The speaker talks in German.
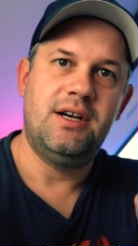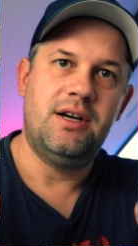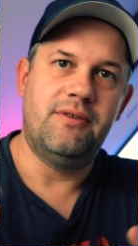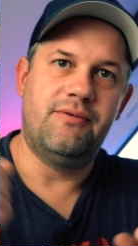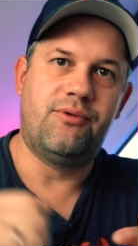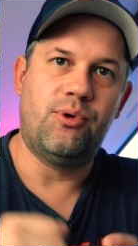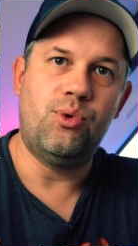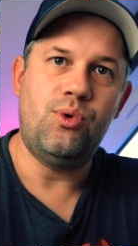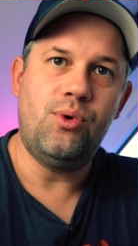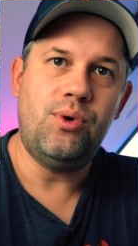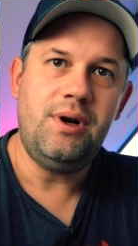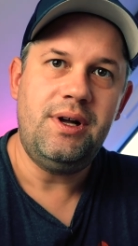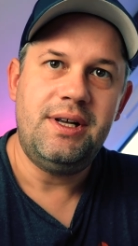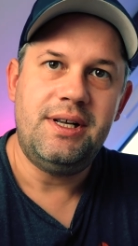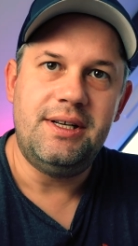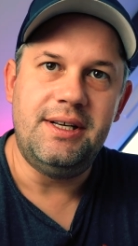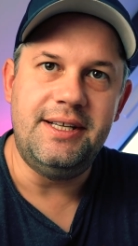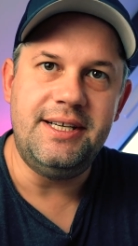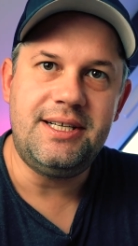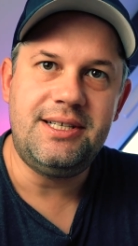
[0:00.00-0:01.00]
Wo
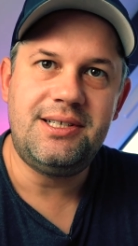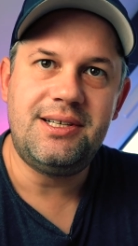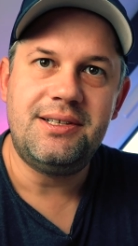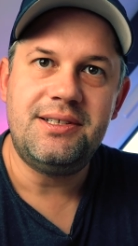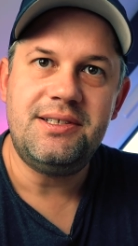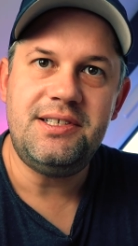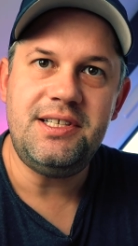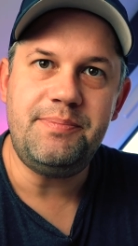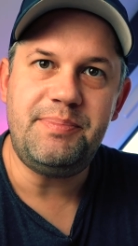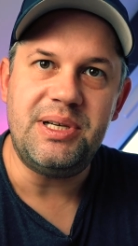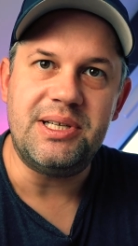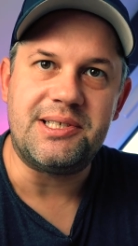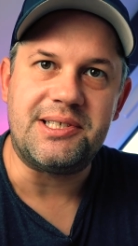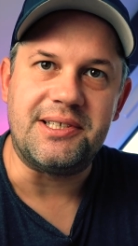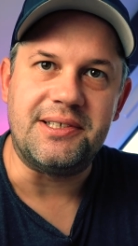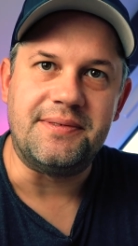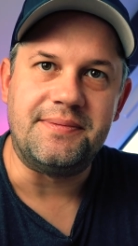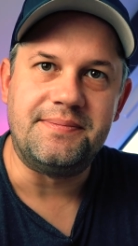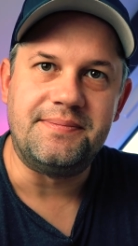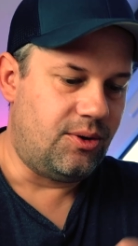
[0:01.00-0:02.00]
liegt die
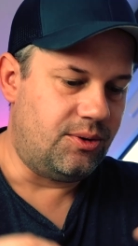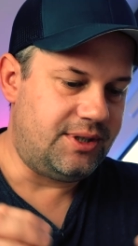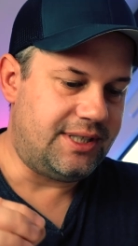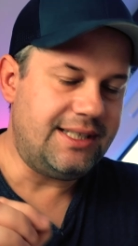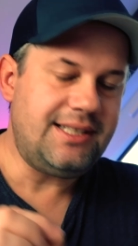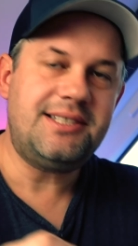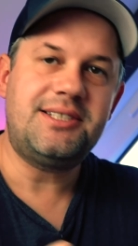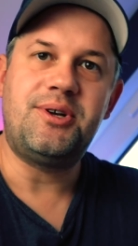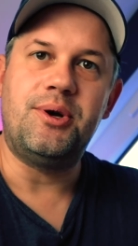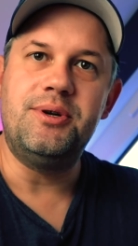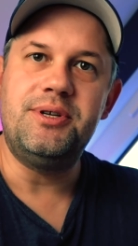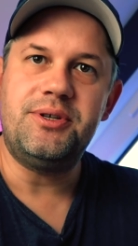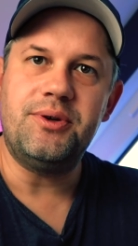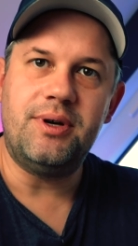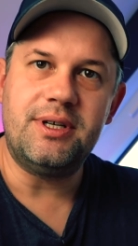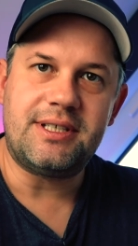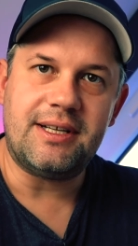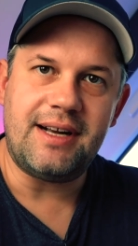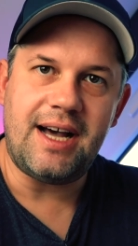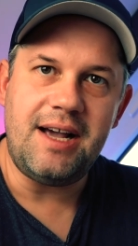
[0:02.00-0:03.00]
Piste? Und das könnt ihr
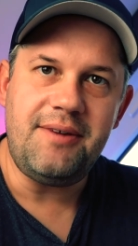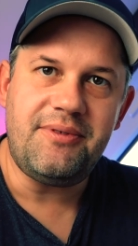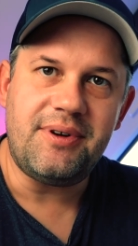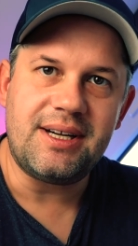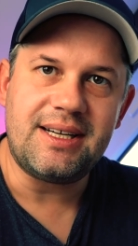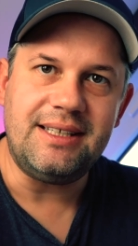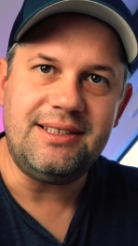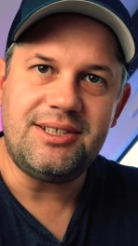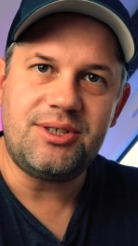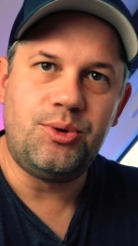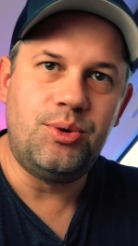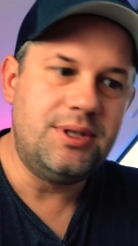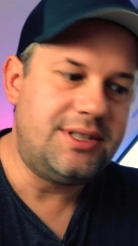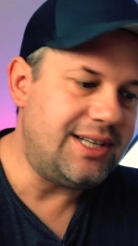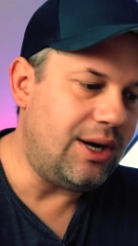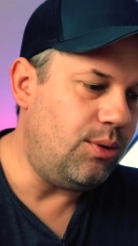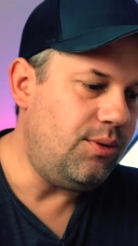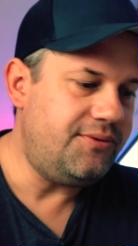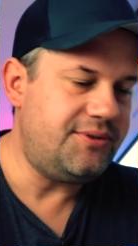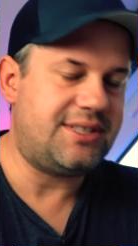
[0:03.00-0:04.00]
euch dann einfach ganz kurz
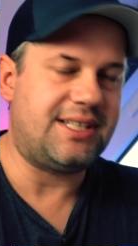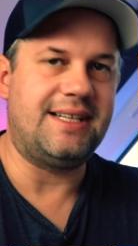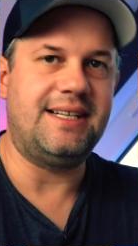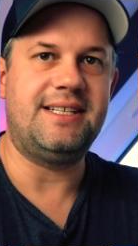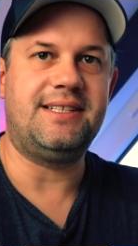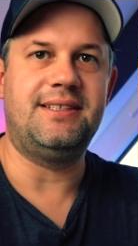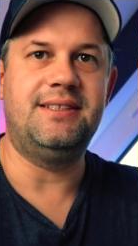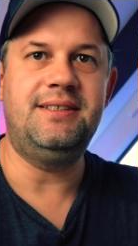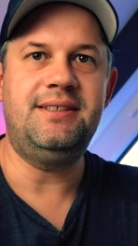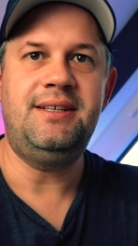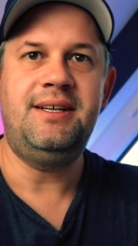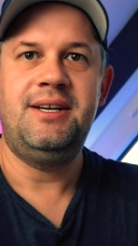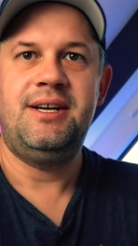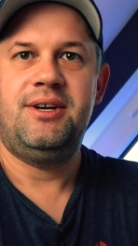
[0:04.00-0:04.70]
aufzeichnen